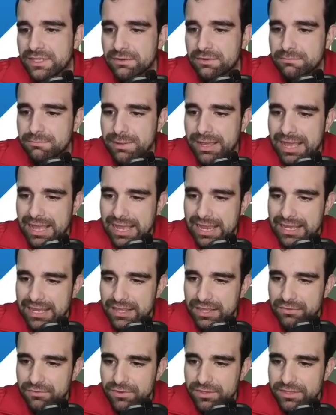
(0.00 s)
baja a
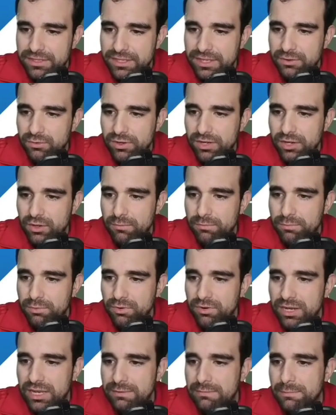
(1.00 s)
defender, no hay ningún
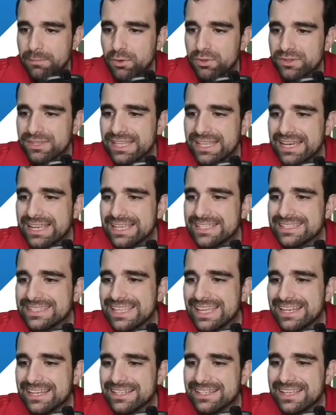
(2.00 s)
problema, pero tiene que
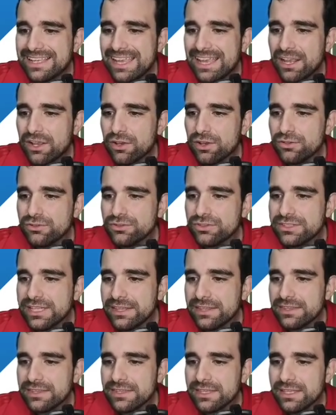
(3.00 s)
estar en
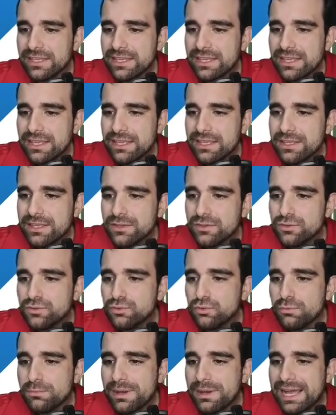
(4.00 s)
constante
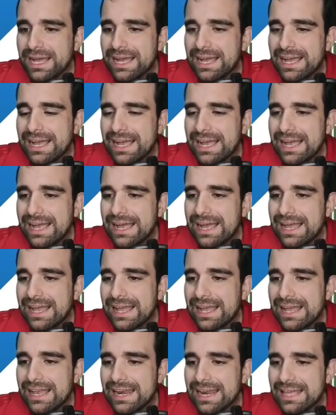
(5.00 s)
suma
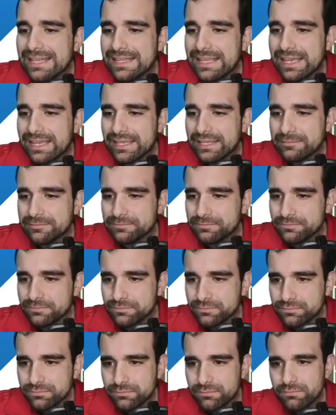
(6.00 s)
al ataque.
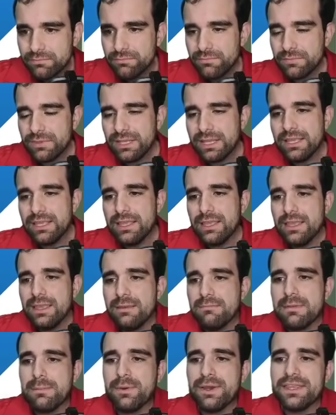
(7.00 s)

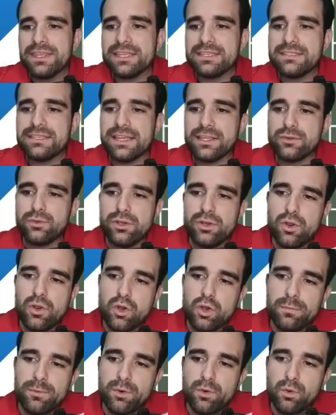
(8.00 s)
Me pueden decir que estoy
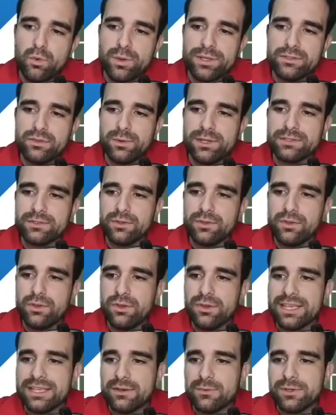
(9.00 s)
loco por un
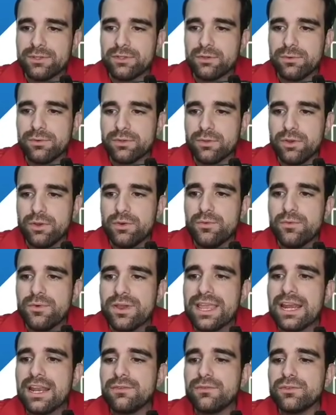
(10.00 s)
4-4-2, que el 4-4-2
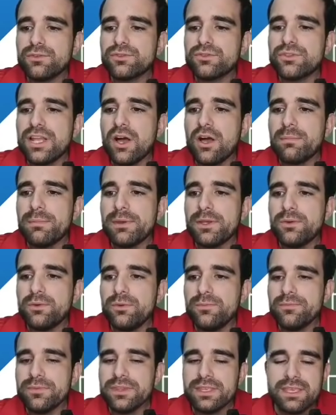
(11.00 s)
nunca le ha funcionado a
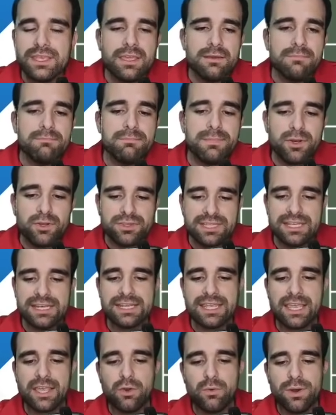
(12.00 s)
Perú, pero
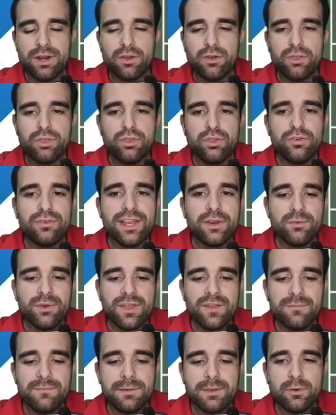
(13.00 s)
tiene que jugar con doble
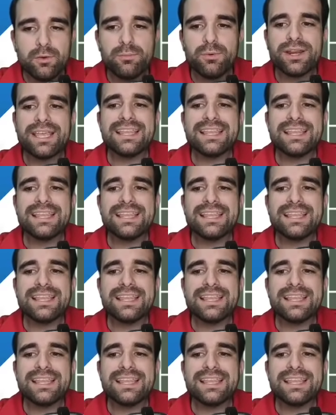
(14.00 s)
9 Perú, porque